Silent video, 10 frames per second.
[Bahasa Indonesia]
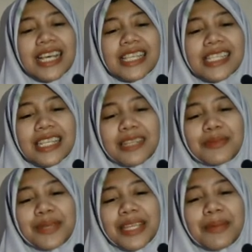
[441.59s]
Satelit
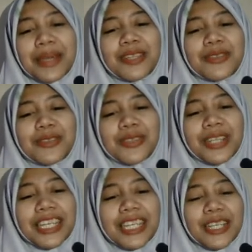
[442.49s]
pertama yang
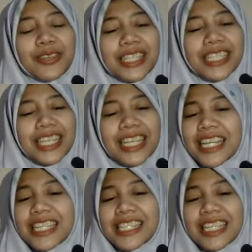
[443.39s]
diluncurkan di Indonesia
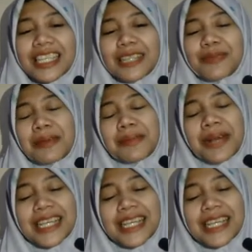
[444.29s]
adalah satelit Pelapa